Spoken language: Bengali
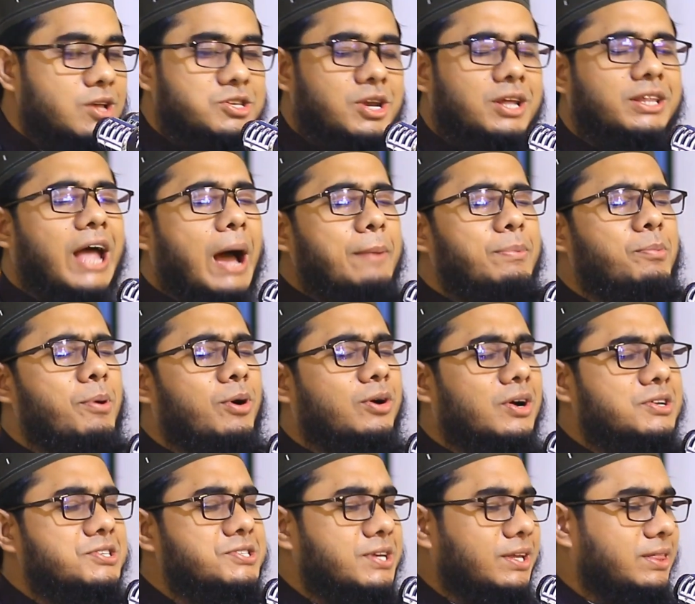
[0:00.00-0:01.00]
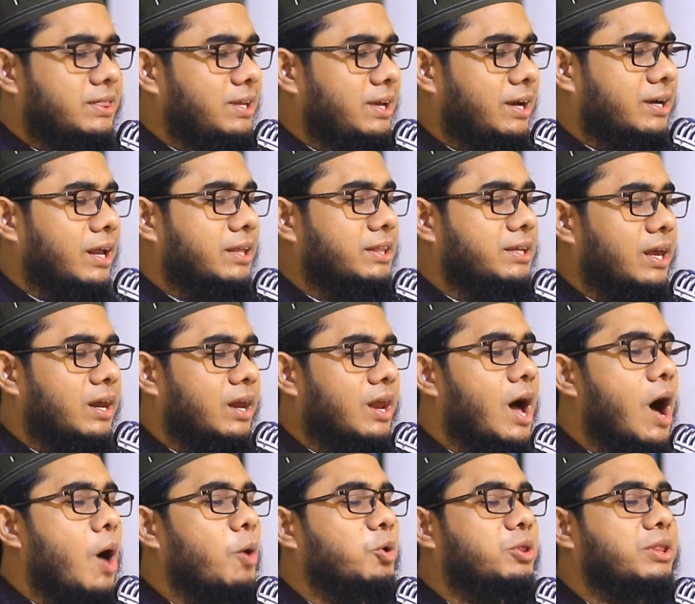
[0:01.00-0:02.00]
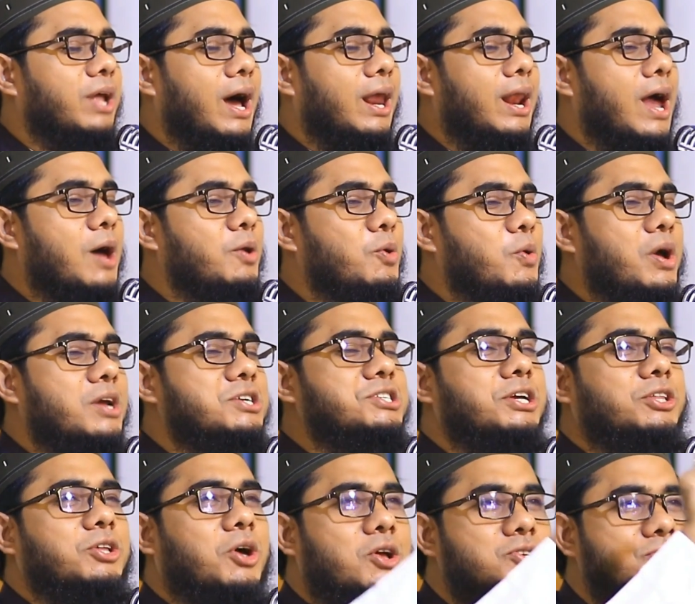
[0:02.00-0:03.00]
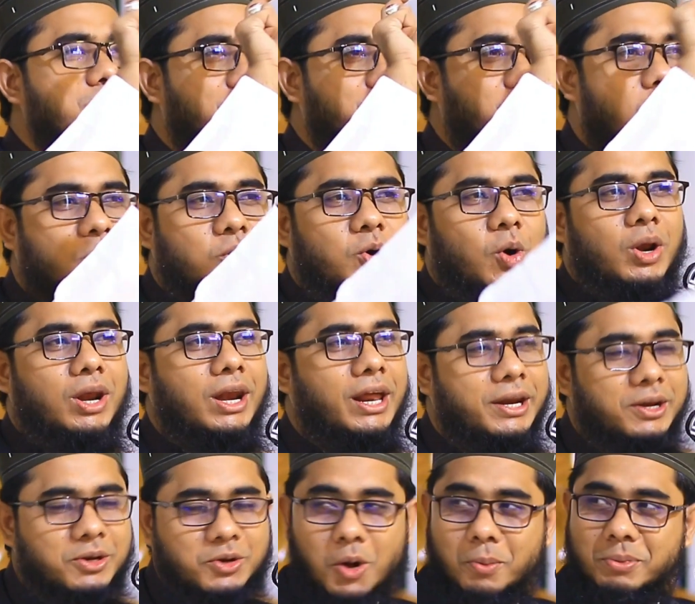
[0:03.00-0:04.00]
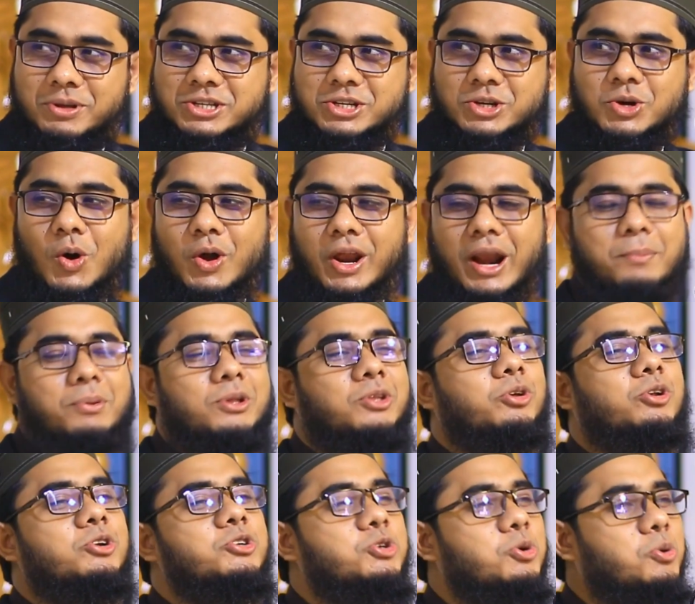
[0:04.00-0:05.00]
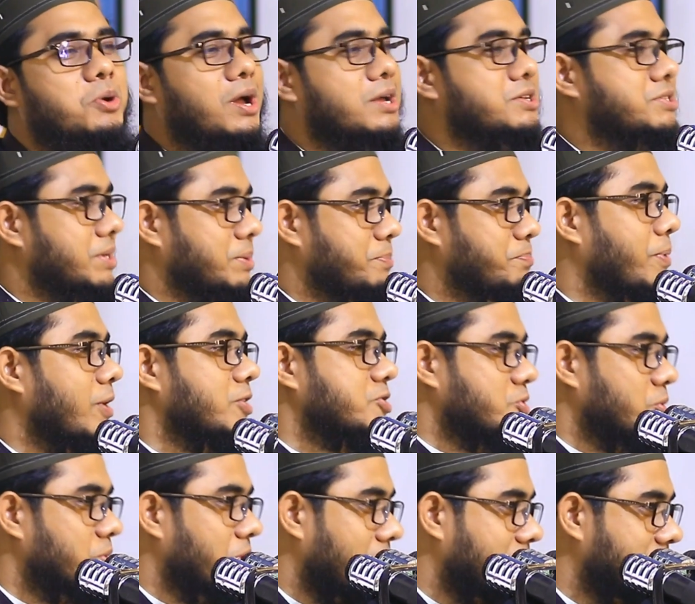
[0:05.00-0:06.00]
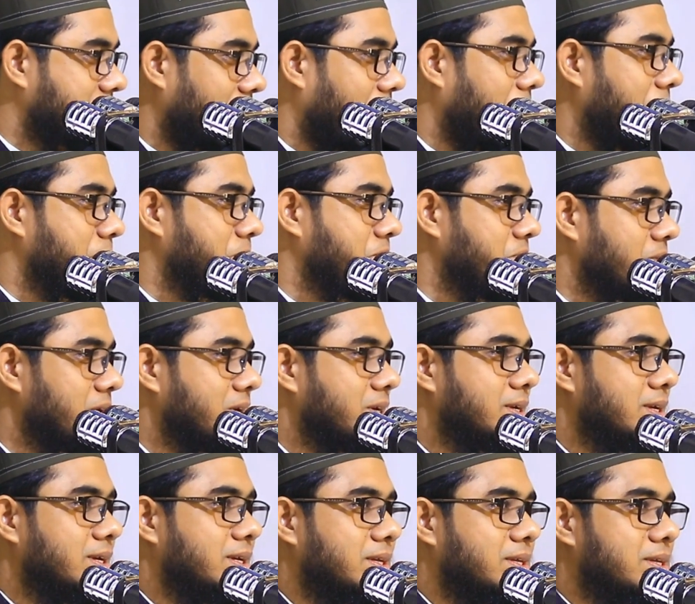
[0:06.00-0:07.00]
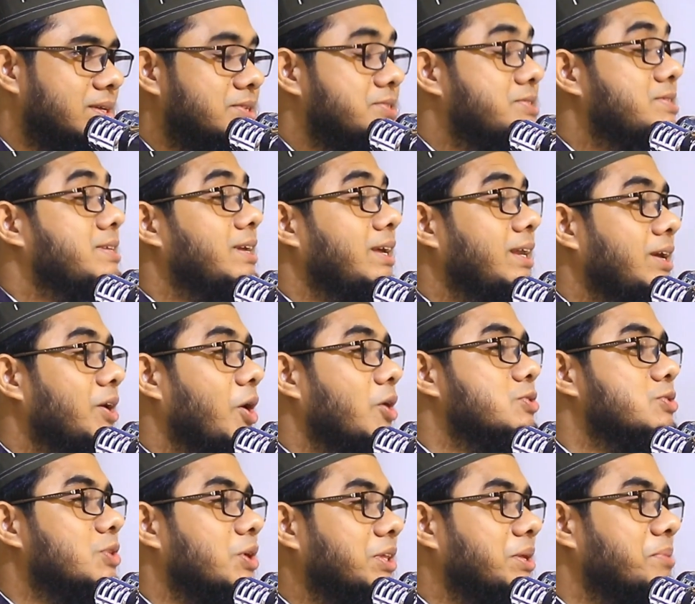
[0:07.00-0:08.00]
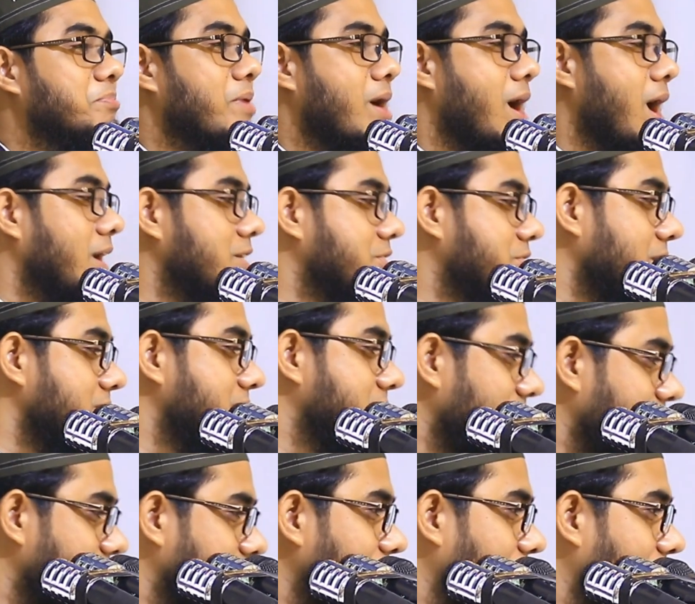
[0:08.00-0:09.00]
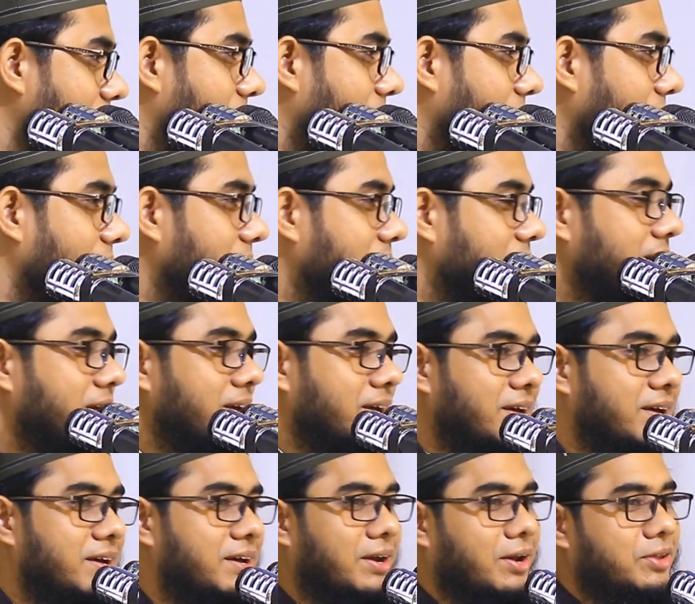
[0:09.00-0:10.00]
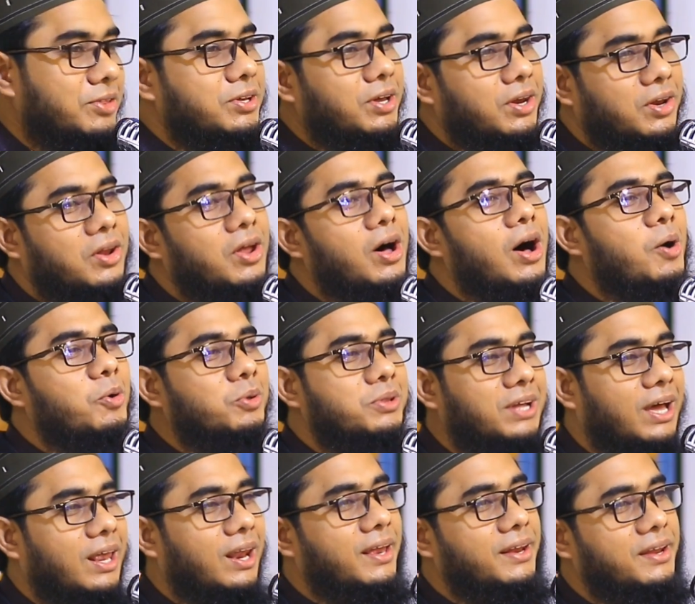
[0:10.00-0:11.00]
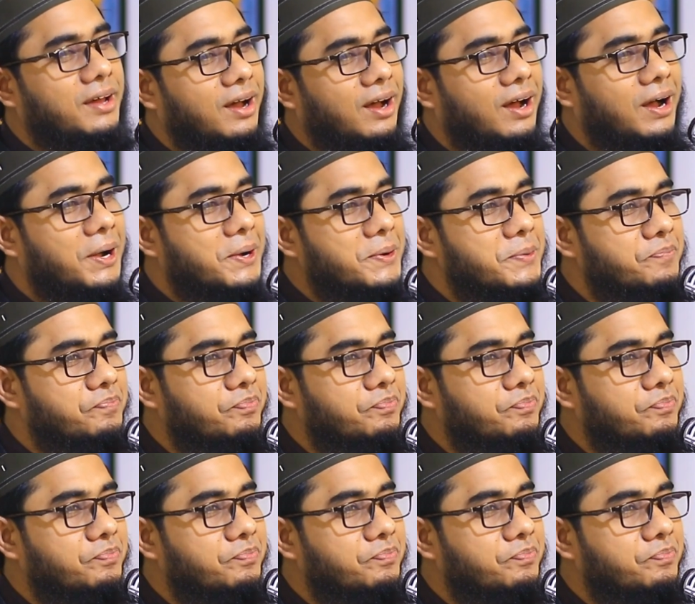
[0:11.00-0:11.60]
হজরত আবু বকর সিদ্দিক রাজি আল্লাহ তালু এসে দরজায় নক করলেন নবীজি ঘরের ভিতরে শুয়ে আছেন পার্সোনাল টাইম স্ত্রী হজরতে মা আয়েশা সিদ্দিকা রাদি আল্লাহ তালানহা